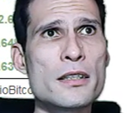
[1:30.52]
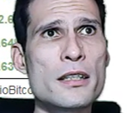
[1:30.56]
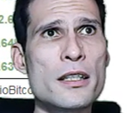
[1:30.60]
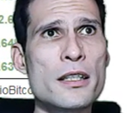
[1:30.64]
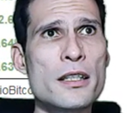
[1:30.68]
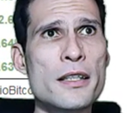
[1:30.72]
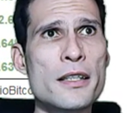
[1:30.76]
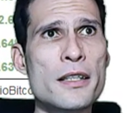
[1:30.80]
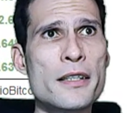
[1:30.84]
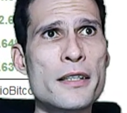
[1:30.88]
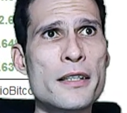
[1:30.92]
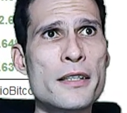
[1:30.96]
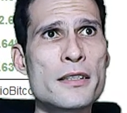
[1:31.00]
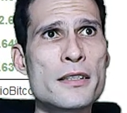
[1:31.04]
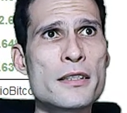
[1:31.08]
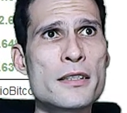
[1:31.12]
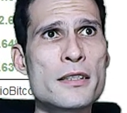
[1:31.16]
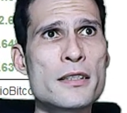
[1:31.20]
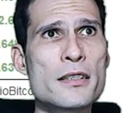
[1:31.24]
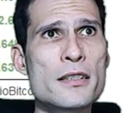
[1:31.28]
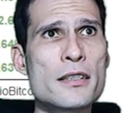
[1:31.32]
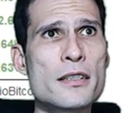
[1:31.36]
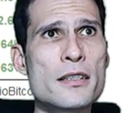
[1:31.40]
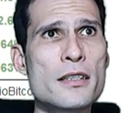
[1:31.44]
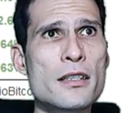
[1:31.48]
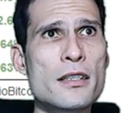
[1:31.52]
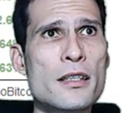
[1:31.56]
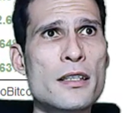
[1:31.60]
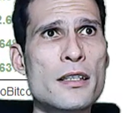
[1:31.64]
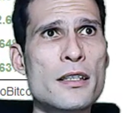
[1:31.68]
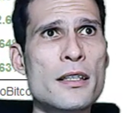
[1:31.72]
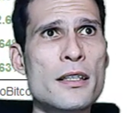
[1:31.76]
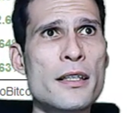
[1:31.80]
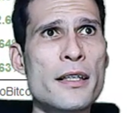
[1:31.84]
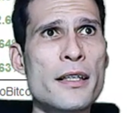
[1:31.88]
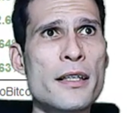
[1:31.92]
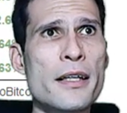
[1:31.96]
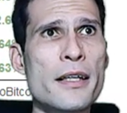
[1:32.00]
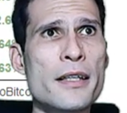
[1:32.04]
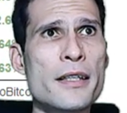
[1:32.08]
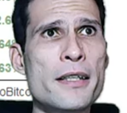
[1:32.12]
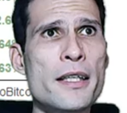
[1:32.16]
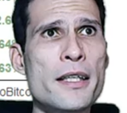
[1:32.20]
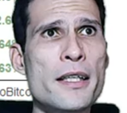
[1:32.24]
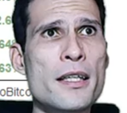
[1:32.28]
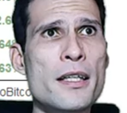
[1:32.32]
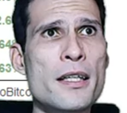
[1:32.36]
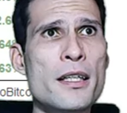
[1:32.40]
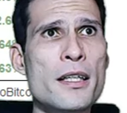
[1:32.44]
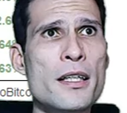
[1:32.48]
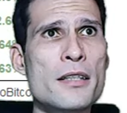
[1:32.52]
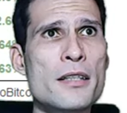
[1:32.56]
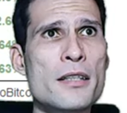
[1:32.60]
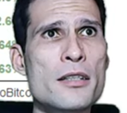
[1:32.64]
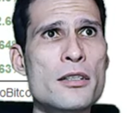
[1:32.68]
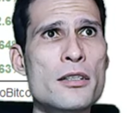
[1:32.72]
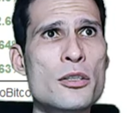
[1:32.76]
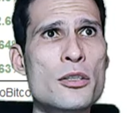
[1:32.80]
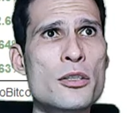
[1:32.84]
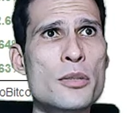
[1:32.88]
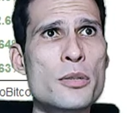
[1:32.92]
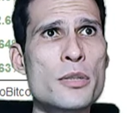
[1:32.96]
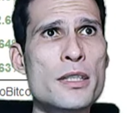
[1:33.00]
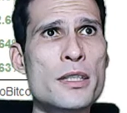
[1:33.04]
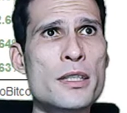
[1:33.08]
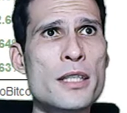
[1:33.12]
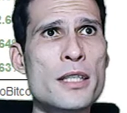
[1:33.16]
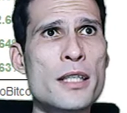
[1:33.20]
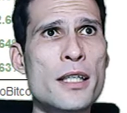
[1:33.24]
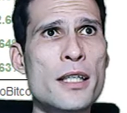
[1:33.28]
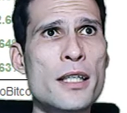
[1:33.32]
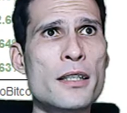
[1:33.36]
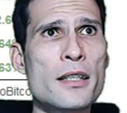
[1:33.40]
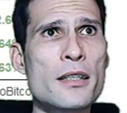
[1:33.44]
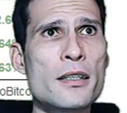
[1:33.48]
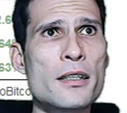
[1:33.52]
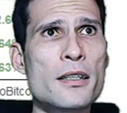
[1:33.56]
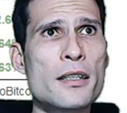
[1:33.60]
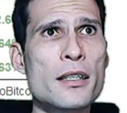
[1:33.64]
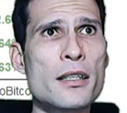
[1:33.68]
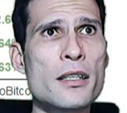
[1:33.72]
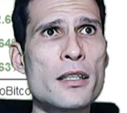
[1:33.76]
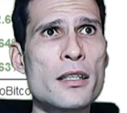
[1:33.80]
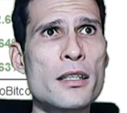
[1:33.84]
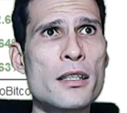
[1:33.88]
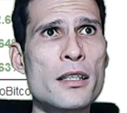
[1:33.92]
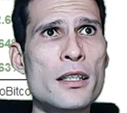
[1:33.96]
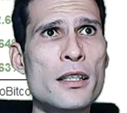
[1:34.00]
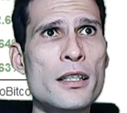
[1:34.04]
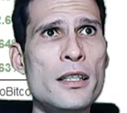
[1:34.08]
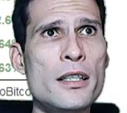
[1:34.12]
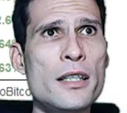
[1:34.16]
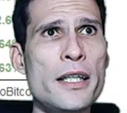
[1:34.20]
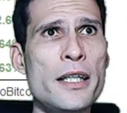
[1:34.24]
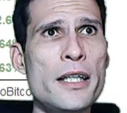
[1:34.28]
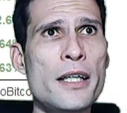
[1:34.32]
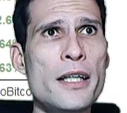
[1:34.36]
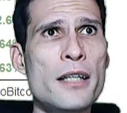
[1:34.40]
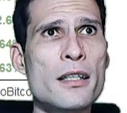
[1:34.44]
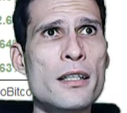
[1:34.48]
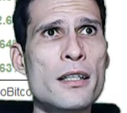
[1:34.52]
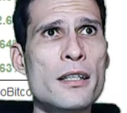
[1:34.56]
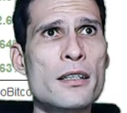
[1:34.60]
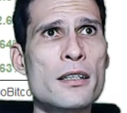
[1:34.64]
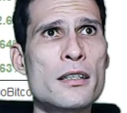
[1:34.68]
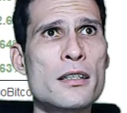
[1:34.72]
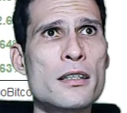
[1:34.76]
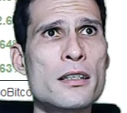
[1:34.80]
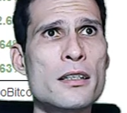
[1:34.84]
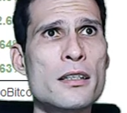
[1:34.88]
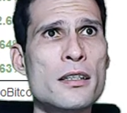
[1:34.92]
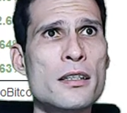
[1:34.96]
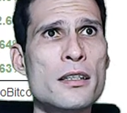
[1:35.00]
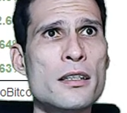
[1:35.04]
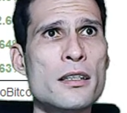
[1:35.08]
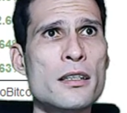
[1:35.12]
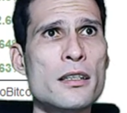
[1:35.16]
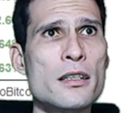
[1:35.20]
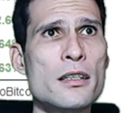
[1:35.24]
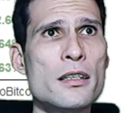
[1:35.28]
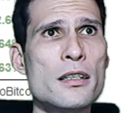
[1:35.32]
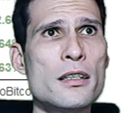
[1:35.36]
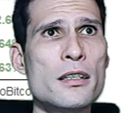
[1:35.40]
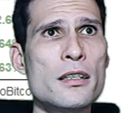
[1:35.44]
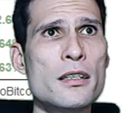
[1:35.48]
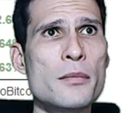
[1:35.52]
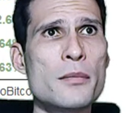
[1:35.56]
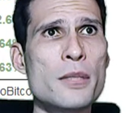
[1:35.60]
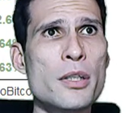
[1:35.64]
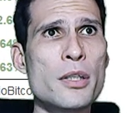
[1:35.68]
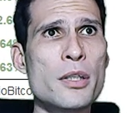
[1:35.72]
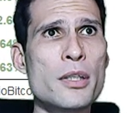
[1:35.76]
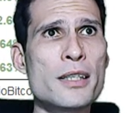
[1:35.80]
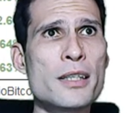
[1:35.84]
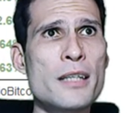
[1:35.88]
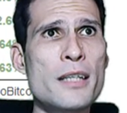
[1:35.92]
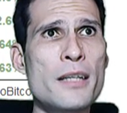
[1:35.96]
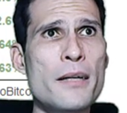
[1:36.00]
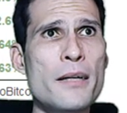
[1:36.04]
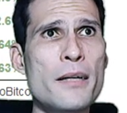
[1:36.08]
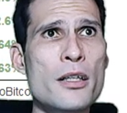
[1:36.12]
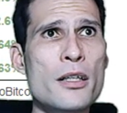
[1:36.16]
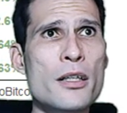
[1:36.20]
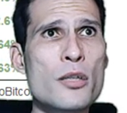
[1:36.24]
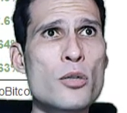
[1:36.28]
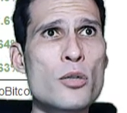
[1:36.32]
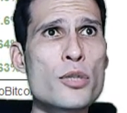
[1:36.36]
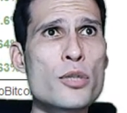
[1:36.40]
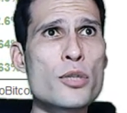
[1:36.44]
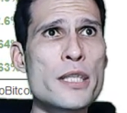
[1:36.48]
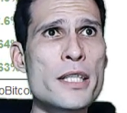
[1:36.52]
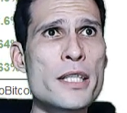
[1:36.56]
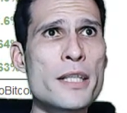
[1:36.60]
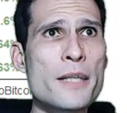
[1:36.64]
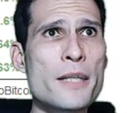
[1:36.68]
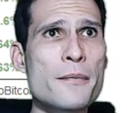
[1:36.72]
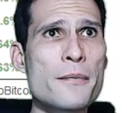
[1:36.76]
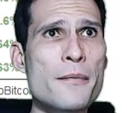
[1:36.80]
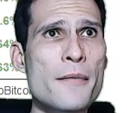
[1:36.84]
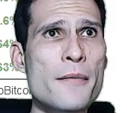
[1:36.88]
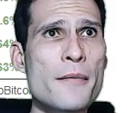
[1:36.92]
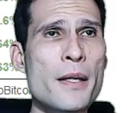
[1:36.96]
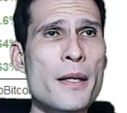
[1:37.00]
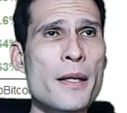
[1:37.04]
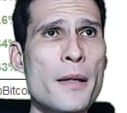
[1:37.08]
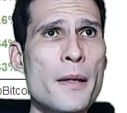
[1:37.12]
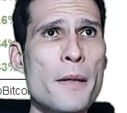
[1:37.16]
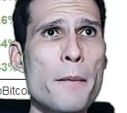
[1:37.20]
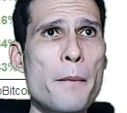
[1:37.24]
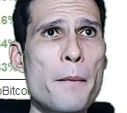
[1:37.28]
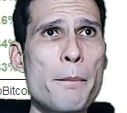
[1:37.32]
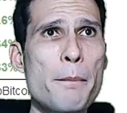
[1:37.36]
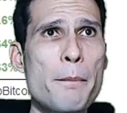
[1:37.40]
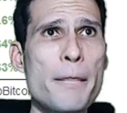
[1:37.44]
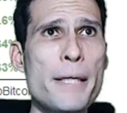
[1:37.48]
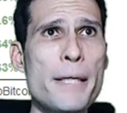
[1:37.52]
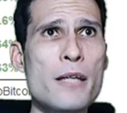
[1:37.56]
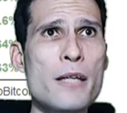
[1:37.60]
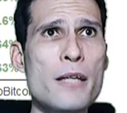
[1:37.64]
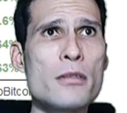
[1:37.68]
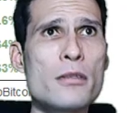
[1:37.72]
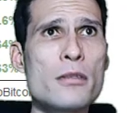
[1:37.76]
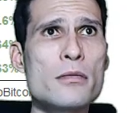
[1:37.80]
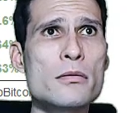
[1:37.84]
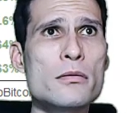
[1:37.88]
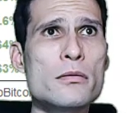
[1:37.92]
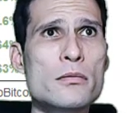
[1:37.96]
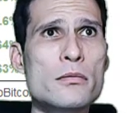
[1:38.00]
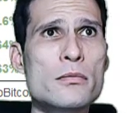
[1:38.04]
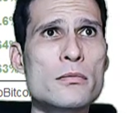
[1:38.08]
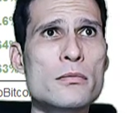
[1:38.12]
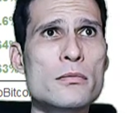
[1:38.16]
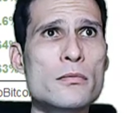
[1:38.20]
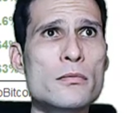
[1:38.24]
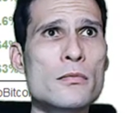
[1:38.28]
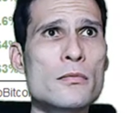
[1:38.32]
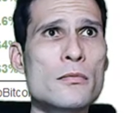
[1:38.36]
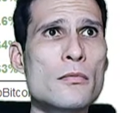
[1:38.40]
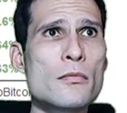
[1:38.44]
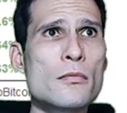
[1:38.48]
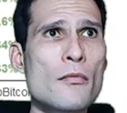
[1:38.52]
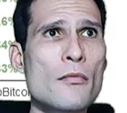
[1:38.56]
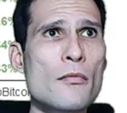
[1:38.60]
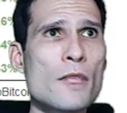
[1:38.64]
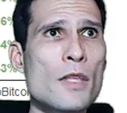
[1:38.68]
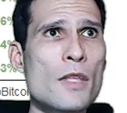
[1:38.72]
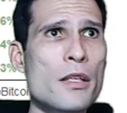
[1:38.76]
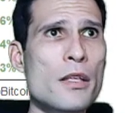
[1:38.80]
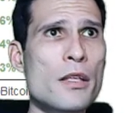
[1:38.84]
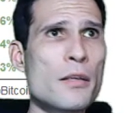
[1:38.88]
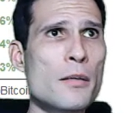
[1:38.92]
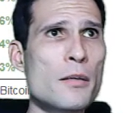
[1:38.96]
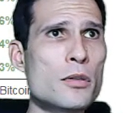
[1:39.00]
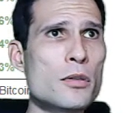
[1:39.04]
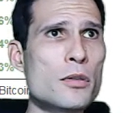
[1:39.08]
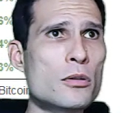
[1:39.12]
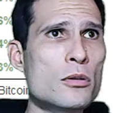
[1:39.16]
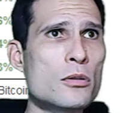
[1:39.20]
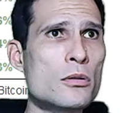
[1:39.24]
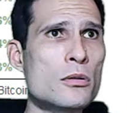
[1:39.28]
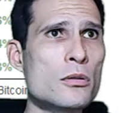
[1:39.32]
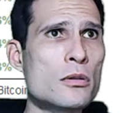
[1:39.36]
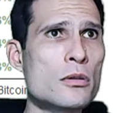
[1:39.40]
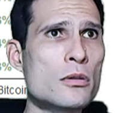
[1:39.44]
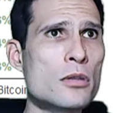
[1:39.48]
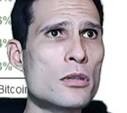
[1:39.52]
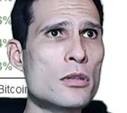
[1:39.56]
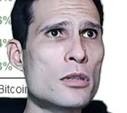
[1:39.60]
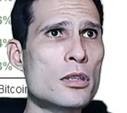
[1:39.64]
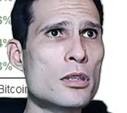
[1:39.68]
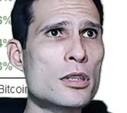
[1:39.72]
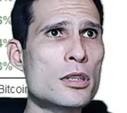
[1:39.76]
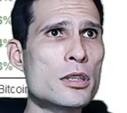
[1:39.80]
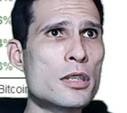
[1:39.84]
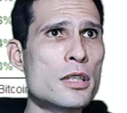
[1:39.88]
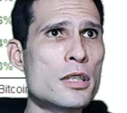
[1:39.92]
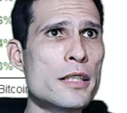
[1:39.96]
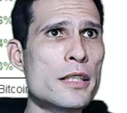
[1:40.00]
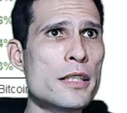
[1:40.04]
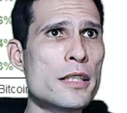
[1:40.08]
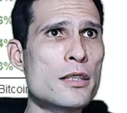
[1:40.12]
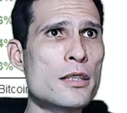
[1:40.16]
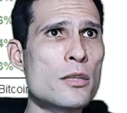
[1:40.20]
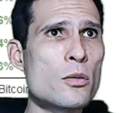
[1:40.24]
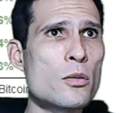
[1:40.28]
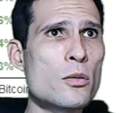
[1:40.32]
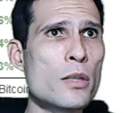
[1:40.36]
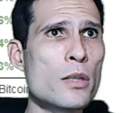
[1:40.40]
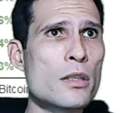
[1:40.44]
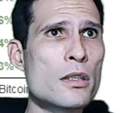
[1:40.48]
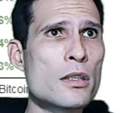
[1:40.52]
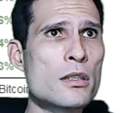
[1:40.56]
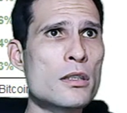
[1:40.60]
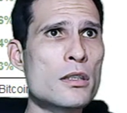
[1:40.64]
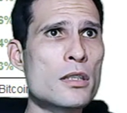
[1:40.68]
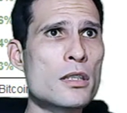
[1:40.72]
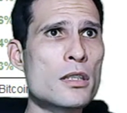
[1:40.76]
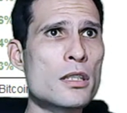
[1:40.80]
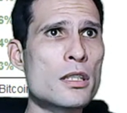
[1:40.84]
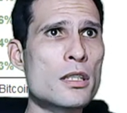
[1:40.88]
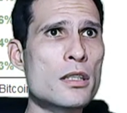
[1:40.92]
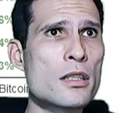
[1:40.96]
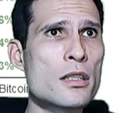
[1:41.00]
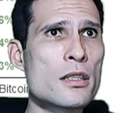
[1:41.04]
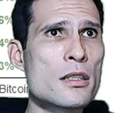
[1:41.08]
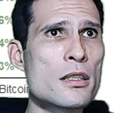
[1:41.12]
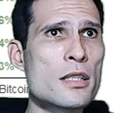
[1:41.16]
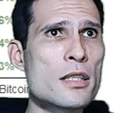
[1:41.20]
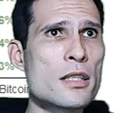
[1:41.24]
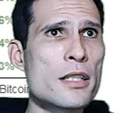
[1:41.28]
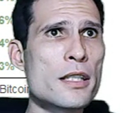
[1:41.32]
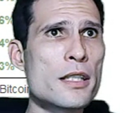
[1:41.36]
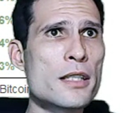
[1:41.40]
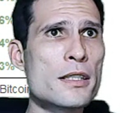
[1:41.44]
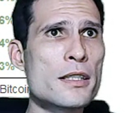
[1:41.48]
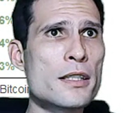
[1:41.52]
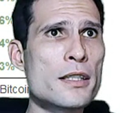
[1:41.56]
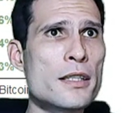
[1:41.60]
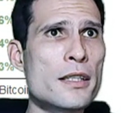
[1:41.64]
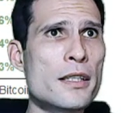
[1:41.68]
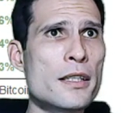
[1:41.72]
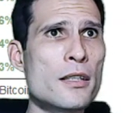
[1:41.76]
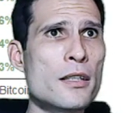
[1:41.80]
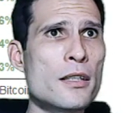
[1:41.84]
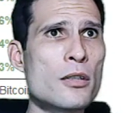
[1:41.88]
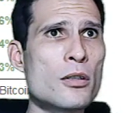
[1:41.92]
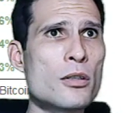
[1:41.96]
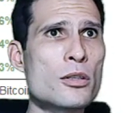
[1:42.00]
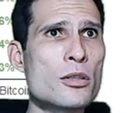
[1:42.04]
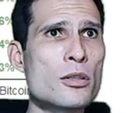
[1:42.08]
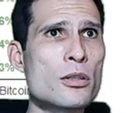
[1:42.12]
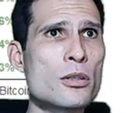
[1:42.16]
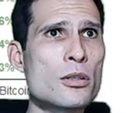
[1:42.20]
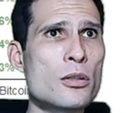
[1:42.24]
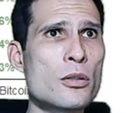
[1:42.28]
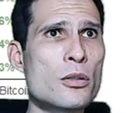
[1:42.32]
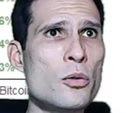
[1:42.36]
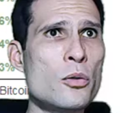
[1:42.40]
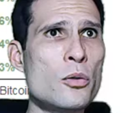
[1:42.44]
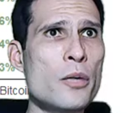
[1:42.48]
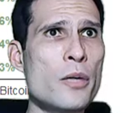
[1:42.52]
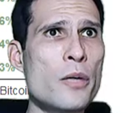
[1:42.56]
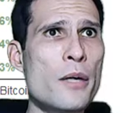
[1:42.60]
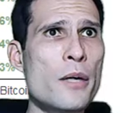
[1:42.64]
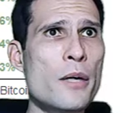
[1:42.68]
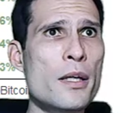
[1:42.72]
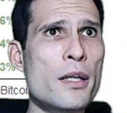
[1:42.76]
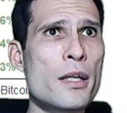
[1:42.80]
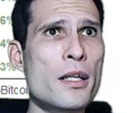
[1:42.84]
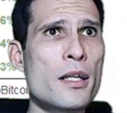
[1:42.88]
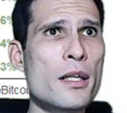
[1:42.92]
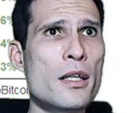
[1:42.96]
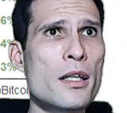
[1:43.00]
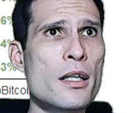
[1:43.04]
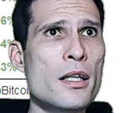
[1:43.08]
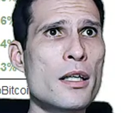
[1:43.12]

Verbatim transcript: este es Inglaterra, Suiza, India, bueno, aquí estaba Rusia, pero aquí vamos 1, 2, 3, 4, 5, 6, 7, 8, 9,